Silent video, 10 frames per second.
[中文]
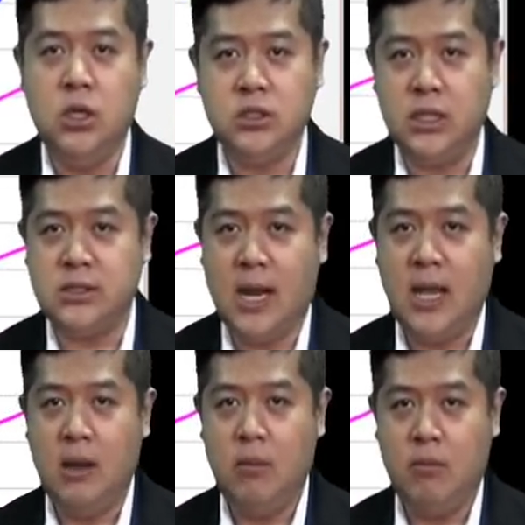现
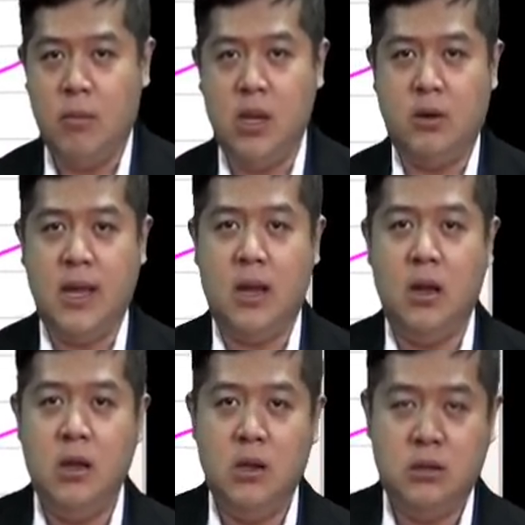在呢没有量，
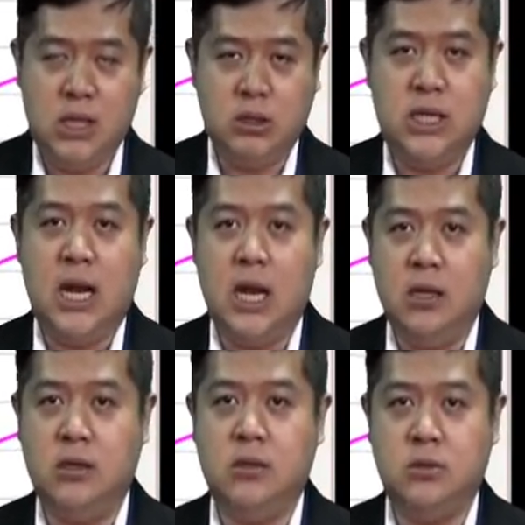掉下来
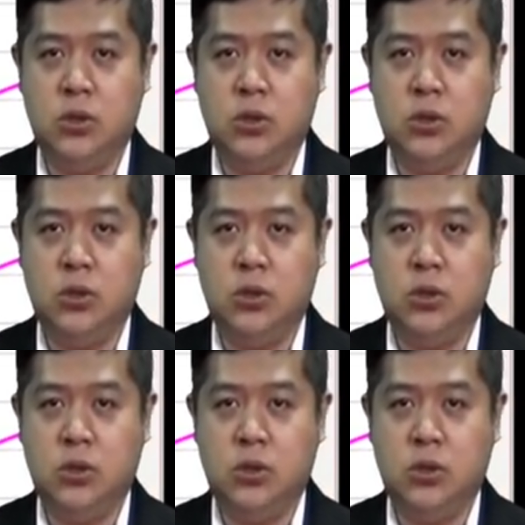了。